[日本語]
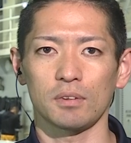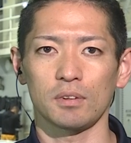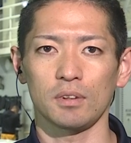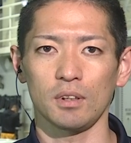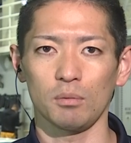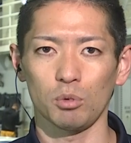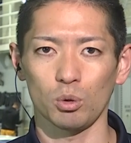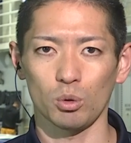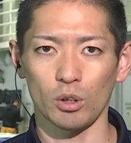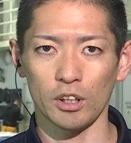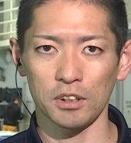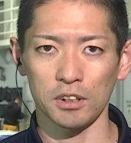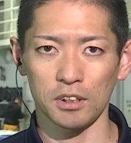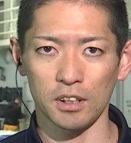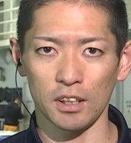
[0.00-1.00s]
いやもう
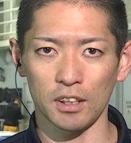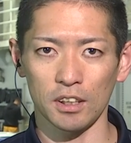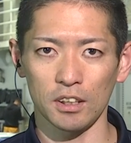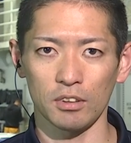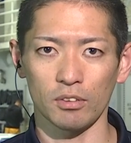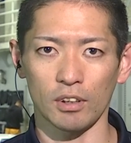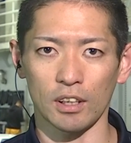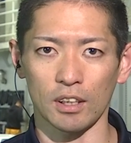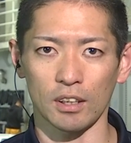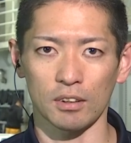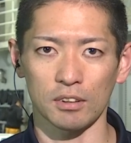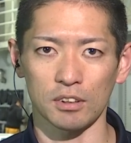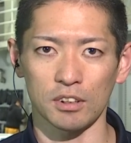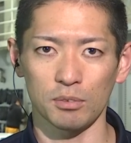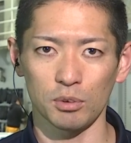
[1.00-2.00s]
足的には
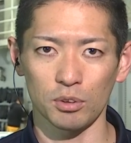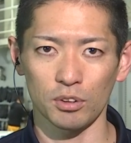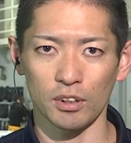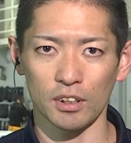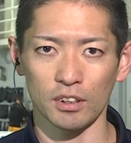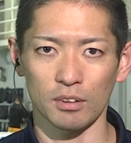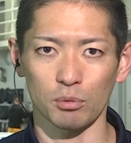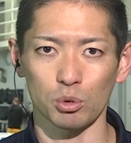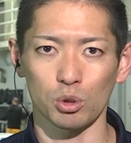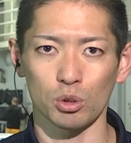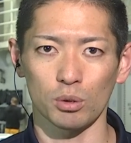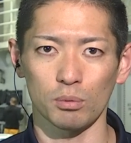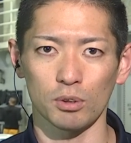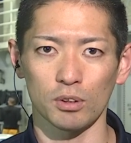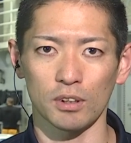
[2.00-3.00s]
自分の中ではもう
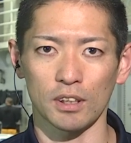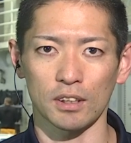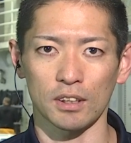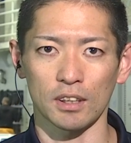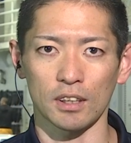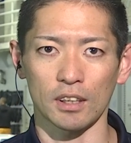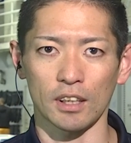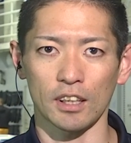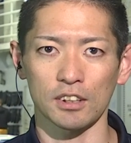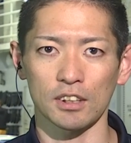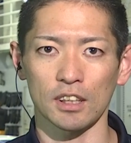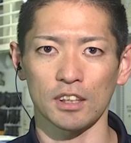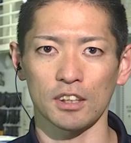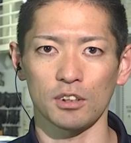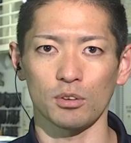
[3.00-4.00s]
十分なんで外
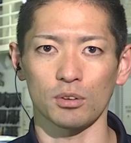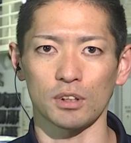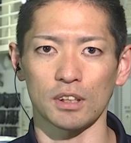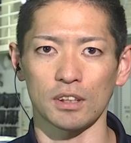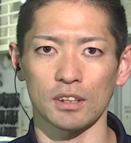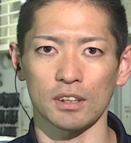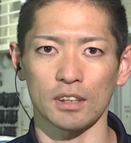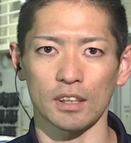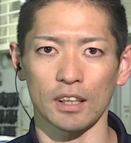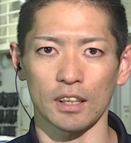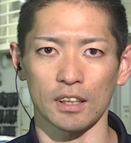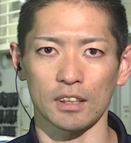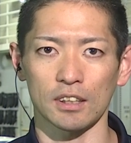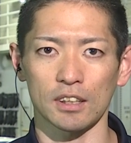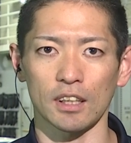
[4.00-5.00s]
さないように、は
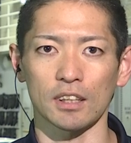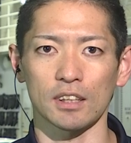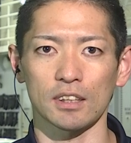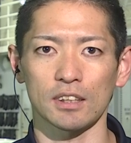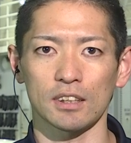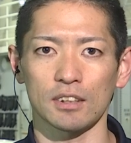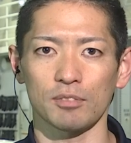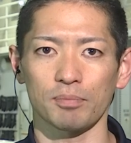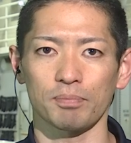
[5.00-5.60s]
い、したいです